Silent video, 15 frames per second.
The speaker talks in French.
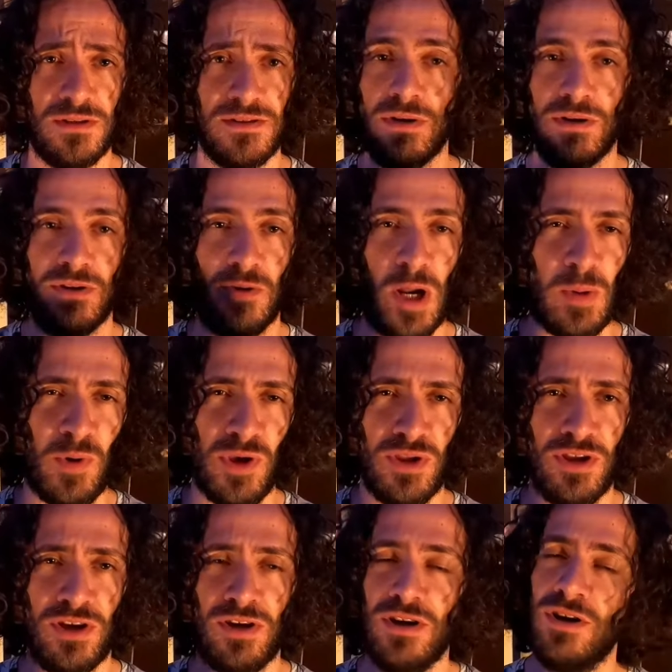Euh, normalement, il y
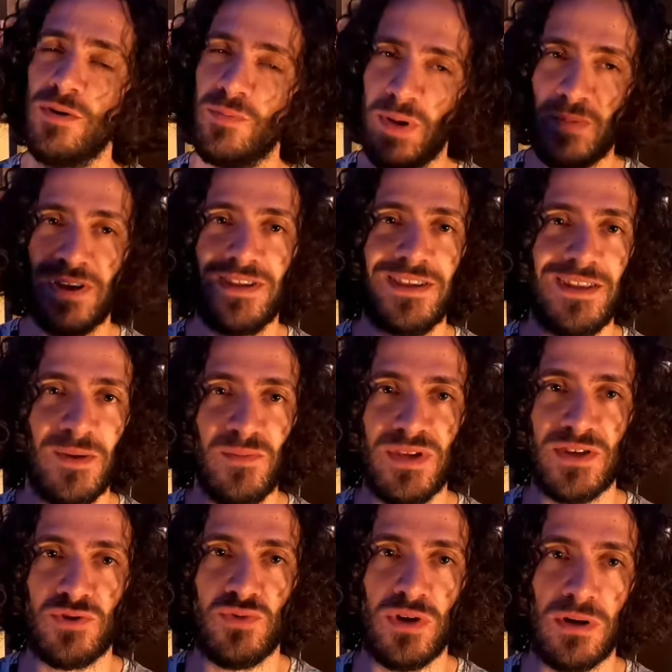en a pas mal qui l'aiment
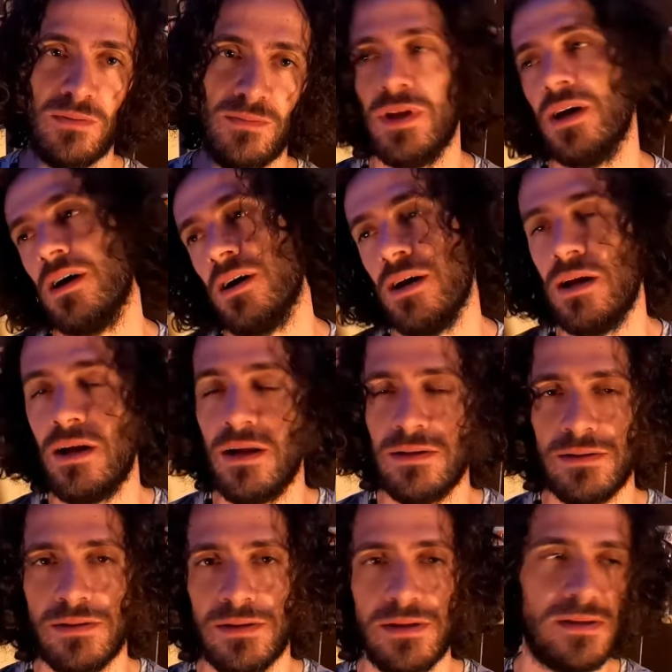bien celui-là. Il y a elle
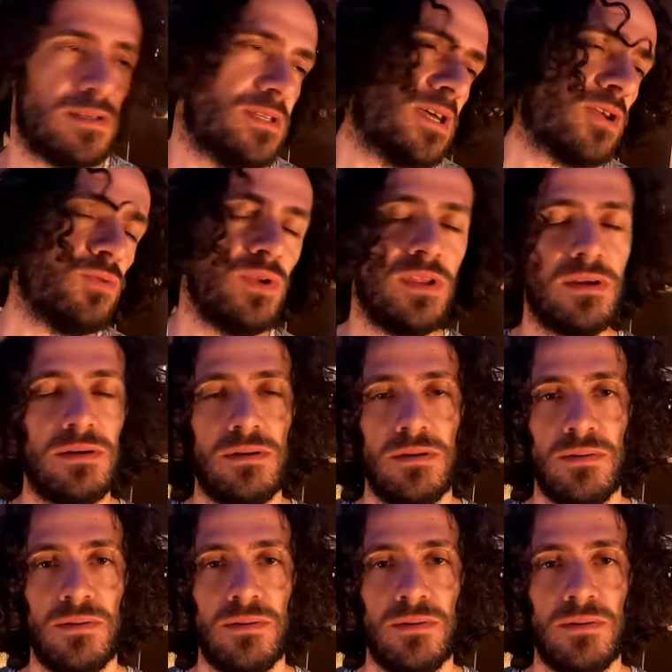et il y a lui.